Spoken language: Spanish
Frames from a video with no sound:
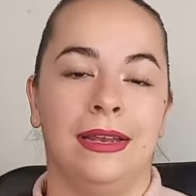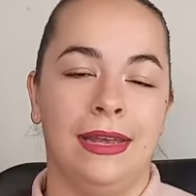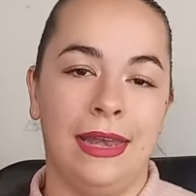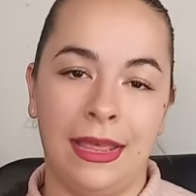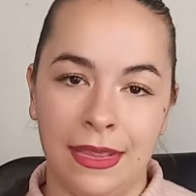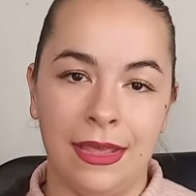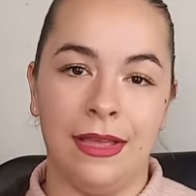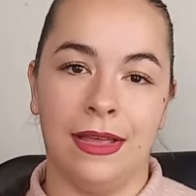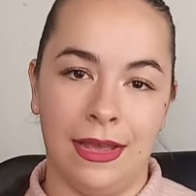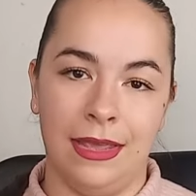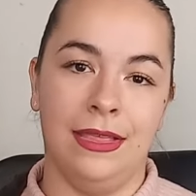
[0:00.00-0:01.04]
Nada
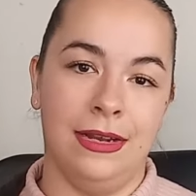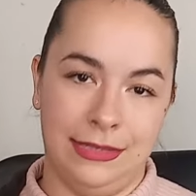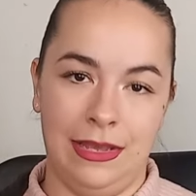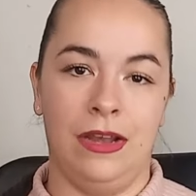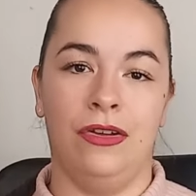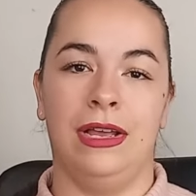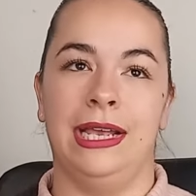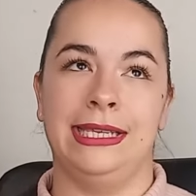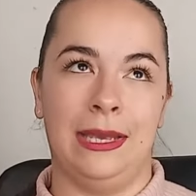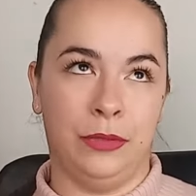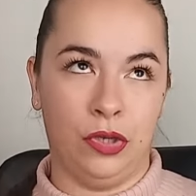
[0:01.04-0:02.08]
cae del cielo
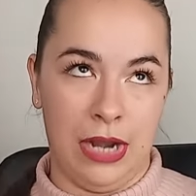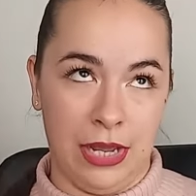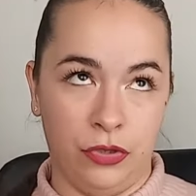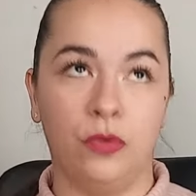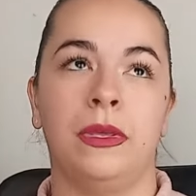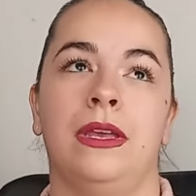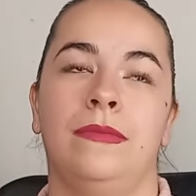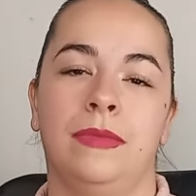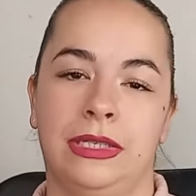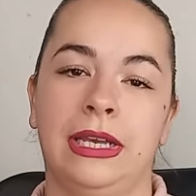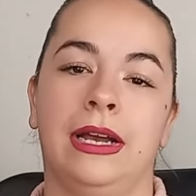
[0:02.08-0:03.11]
excepto la lluvia,
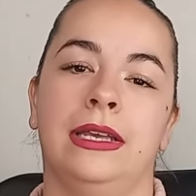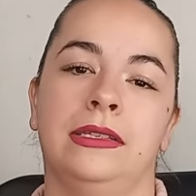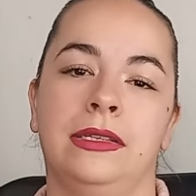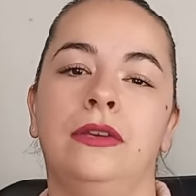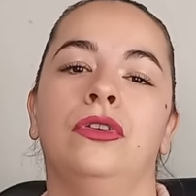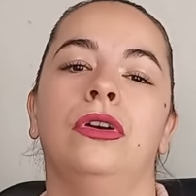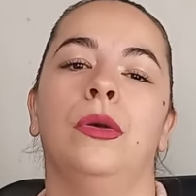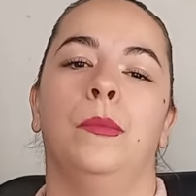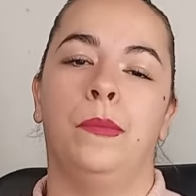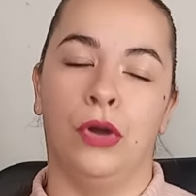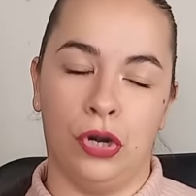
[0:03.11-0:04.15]
chicas y chicos,
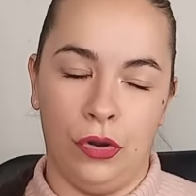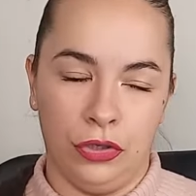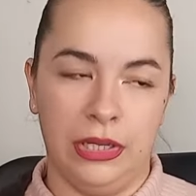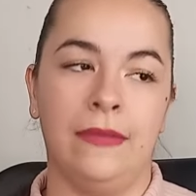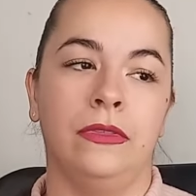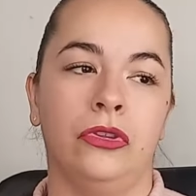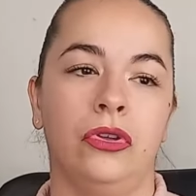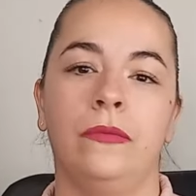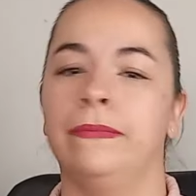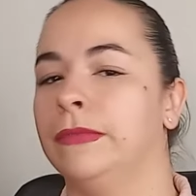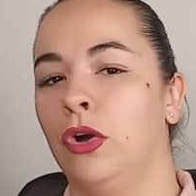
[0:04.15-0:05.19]
por lo
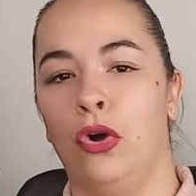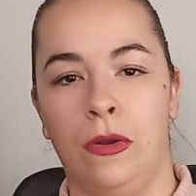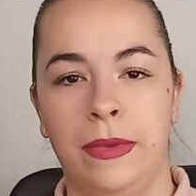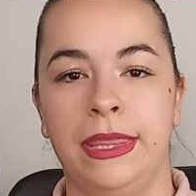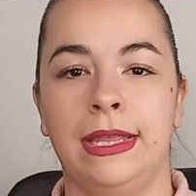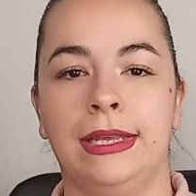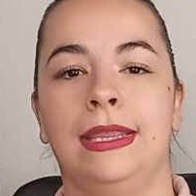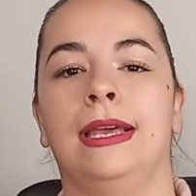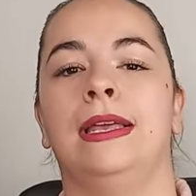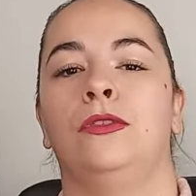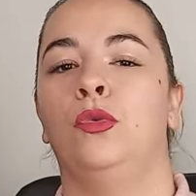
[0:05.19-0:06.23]
tanto, olvídate
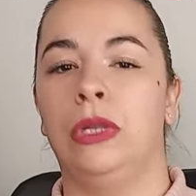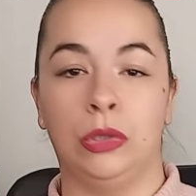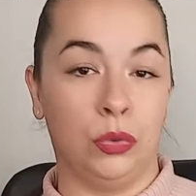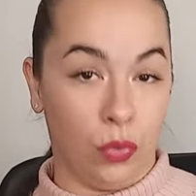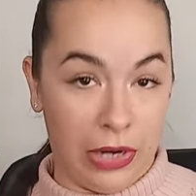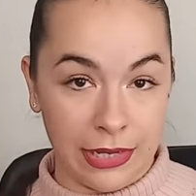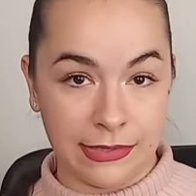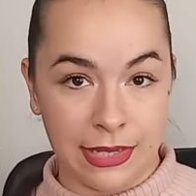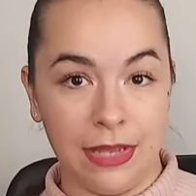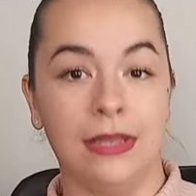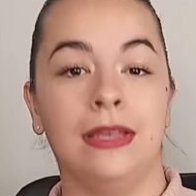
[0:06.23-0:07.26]
de que tú en tu
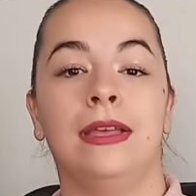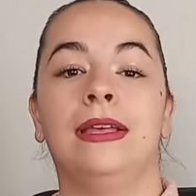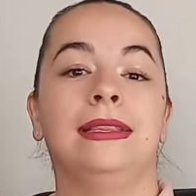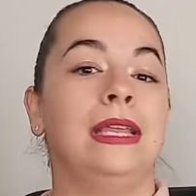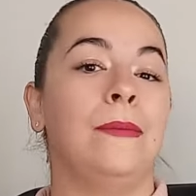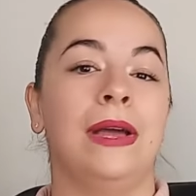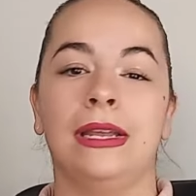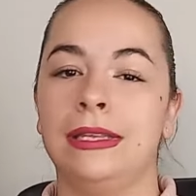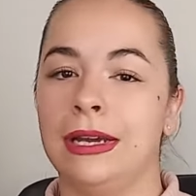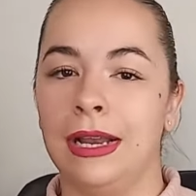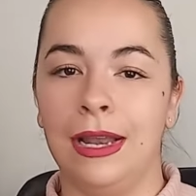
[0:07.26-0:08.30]
casa te van a
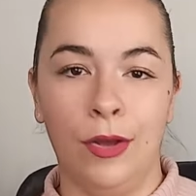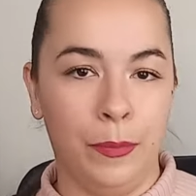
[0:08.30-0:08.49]
llegar las